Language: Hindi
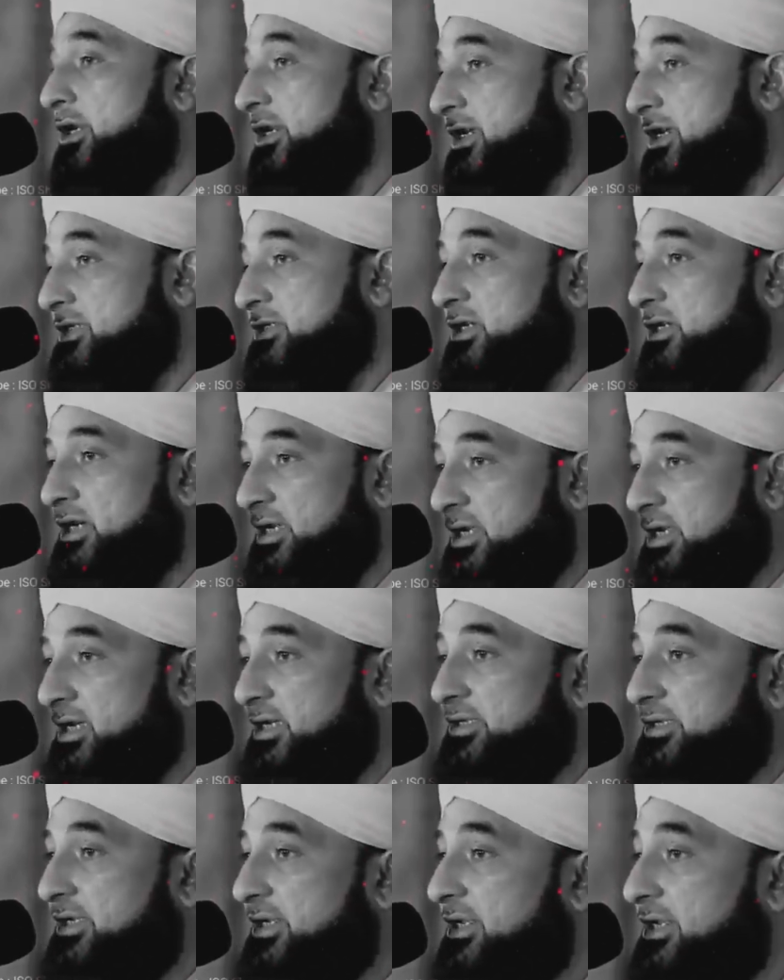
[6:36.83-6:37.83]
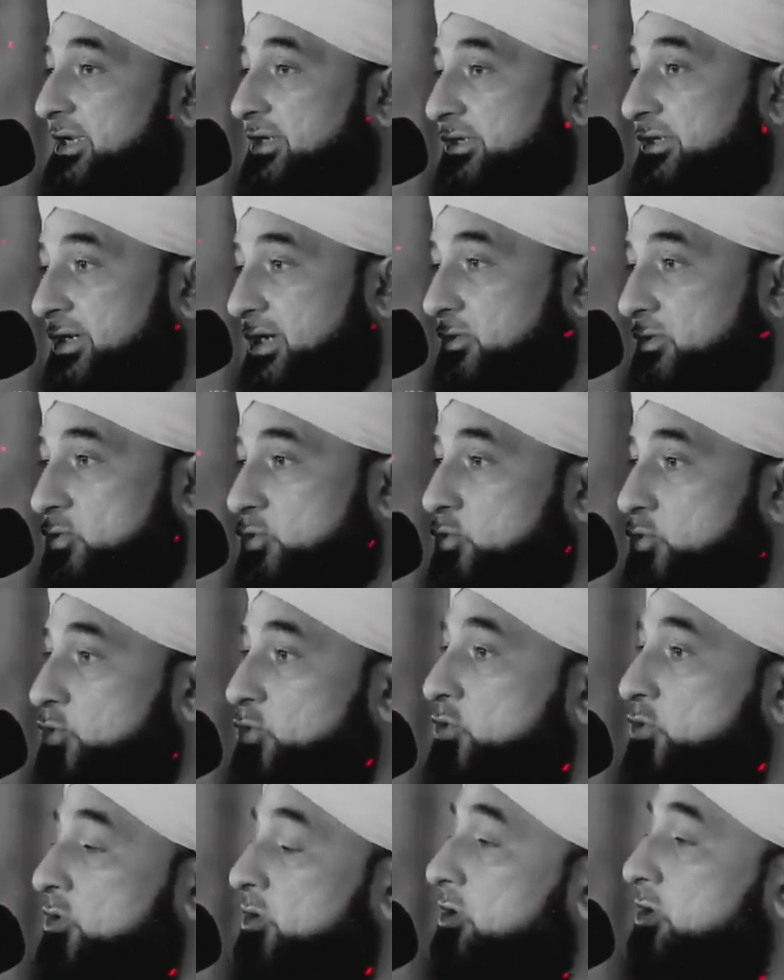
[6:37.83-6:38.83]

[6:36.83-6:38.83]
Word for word: अल्लाह ताला जल्ला शान हो